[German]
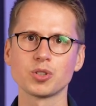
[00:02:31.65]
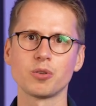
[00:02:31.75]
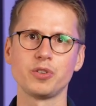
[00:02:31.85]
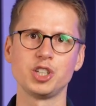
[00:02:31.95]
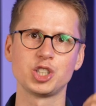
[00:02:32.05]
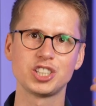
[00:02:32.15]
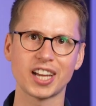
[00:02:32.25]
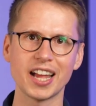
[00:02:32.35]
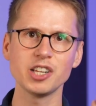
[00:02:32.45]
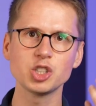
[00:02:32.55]
auf die
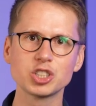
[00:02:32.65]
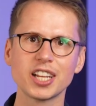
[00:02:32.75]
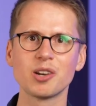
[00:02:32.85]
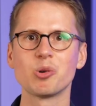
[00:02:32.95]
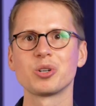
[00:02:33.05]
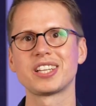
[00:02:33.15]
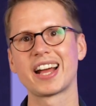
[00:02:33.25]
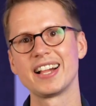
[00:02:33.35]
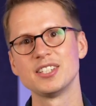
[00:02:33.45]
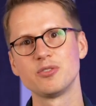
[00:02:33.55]
Steilstellung
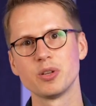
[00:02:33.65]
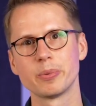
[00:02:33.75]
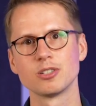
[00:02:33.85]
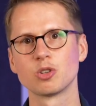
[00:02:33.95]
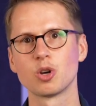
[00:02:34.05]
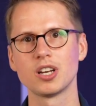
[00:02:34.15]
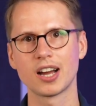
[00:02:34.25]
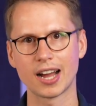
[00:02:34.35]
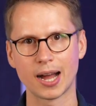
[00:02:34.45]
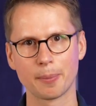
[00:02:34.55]
der
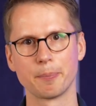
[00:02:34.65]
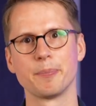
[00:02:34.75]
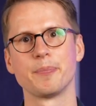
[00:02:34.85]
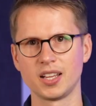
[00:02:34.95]
Halswirbelsäule haben.